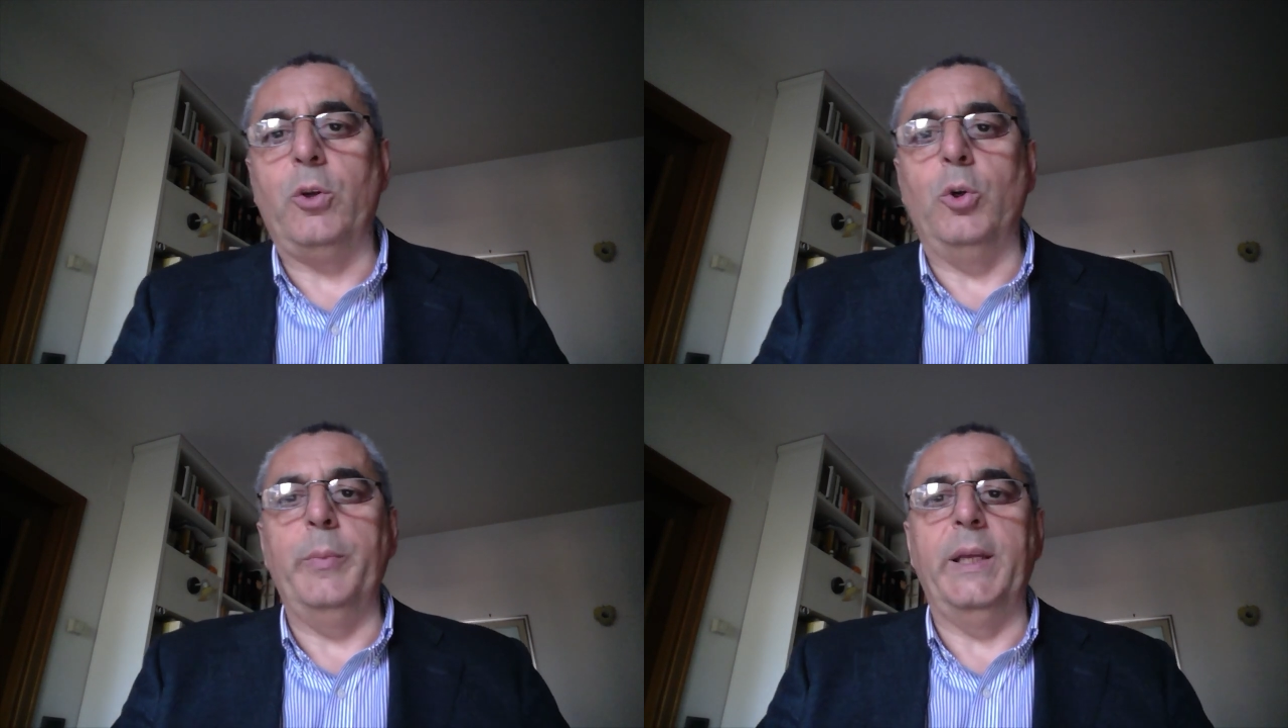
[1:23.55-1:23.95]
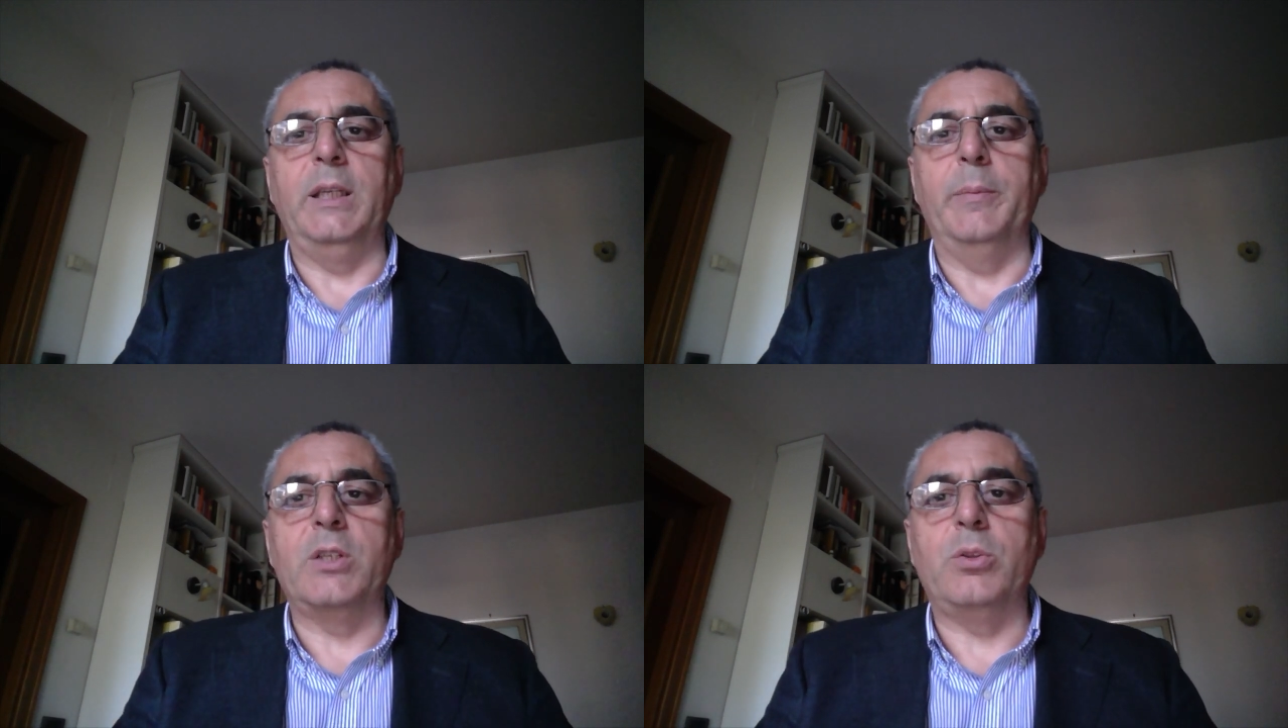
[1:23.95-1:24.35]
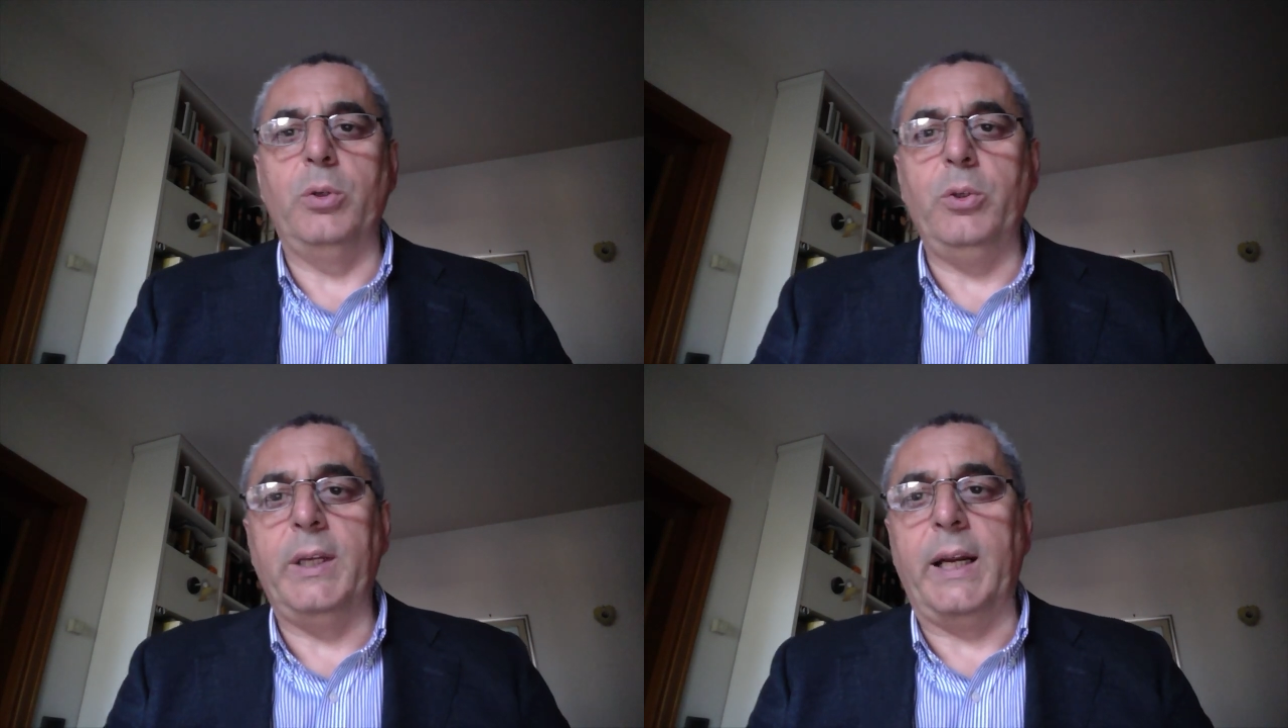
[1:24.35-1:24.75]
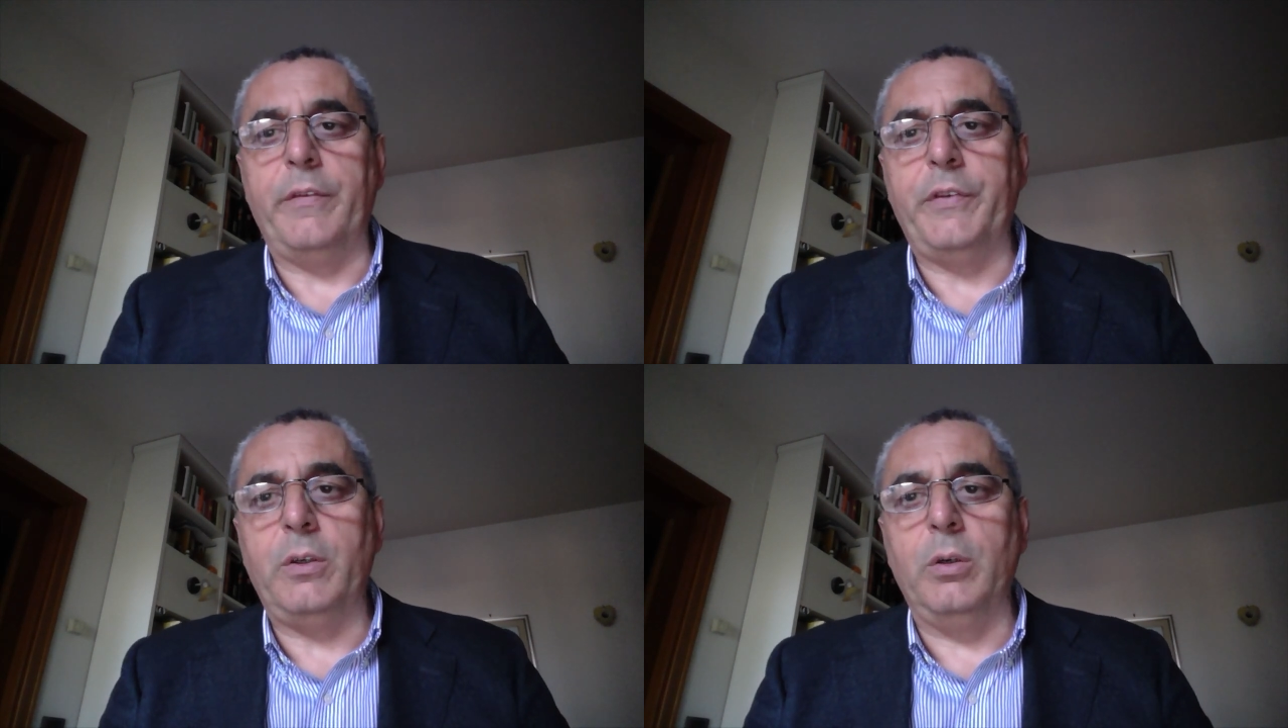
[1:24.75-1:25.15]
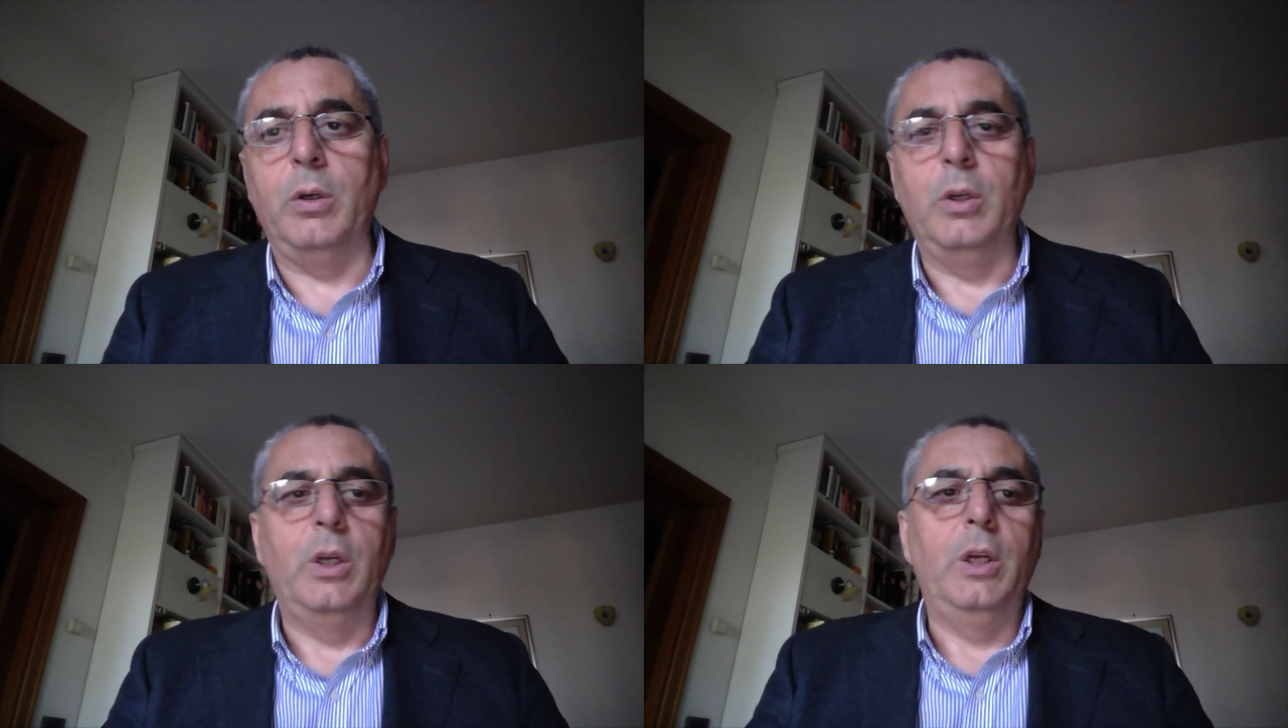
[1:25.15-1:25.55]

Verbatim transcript: come tema storiografico,